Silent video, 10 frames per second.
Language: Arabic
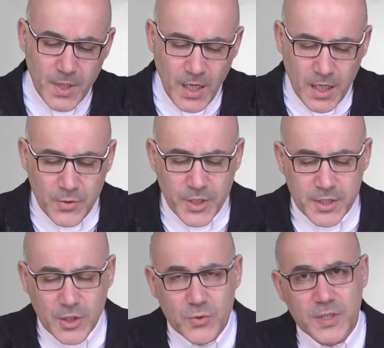
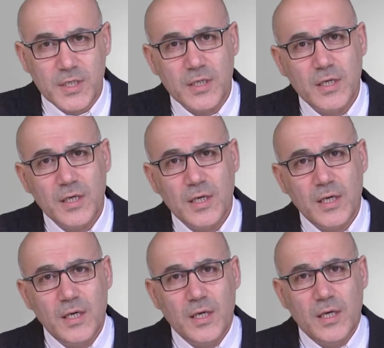أخواتي أخوتي
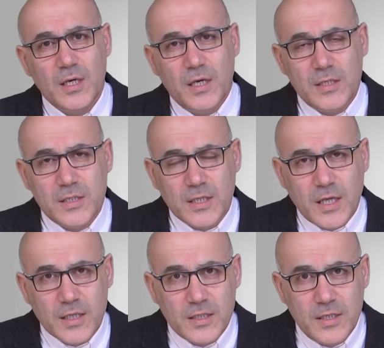قصة
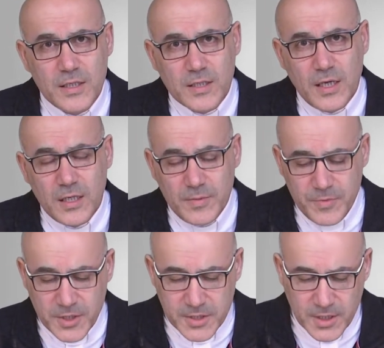خطية
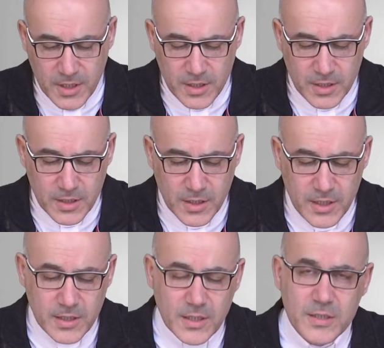هالابن الصغير
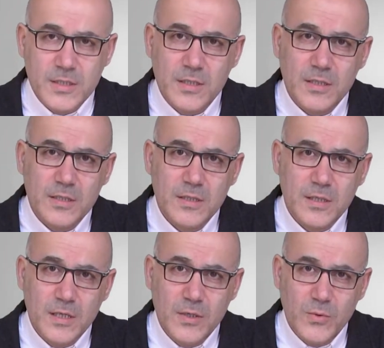هي قصة
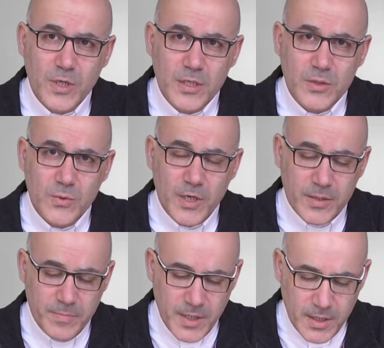كل واحد
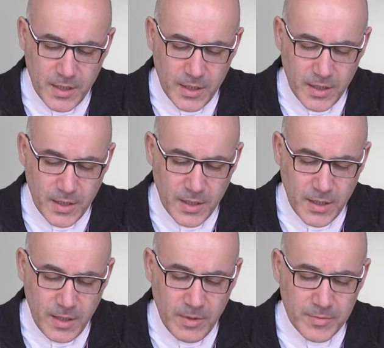واحد منا
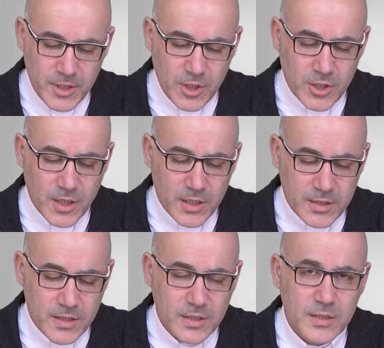لما منعيش
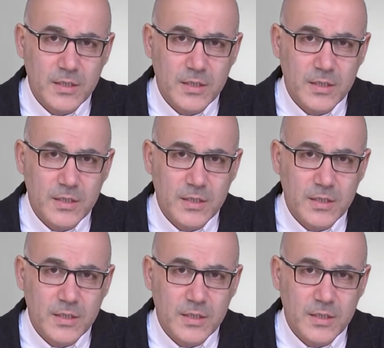الخطية